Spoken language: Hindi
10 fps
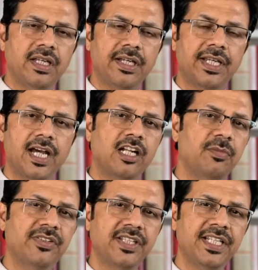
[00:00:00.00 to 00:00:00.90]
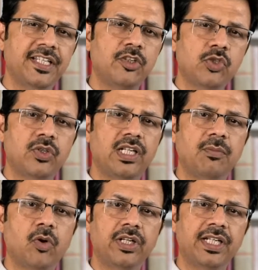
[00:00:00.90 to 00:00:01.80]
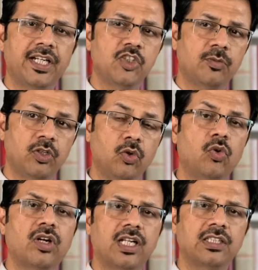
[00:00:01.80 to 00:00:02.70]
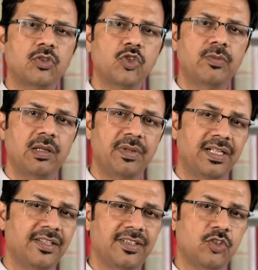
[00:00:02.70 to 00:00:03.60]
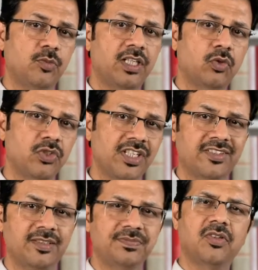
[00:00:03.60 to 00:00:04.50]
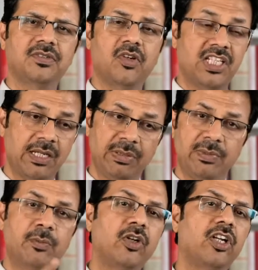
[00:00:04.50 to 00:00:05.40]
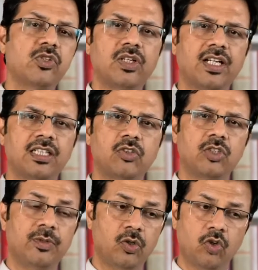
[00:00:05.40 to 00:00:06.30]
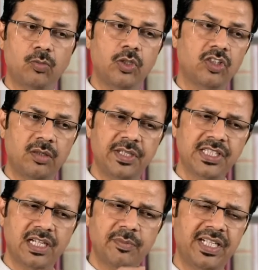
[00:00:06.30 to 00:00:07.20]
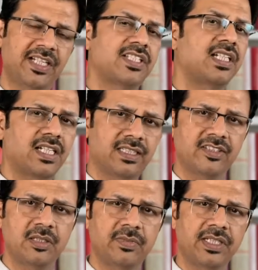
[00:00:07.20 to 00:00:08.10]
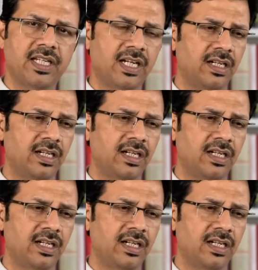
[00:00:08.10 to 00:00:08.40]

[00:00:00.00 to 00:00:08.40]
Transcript: ग्यारह में से एक रिचुअल है मॉर्निंग का जो मैं लोगों को कराता हूँ जो मेरे मेंटीज हैं जो मेरे कोचिज हैं और जब भी मैं मॉर्निंग रिचुअल कराता हूँ तो मैं लोगों को बोलता हूँ हमेशा मेडिटेशन करते समय या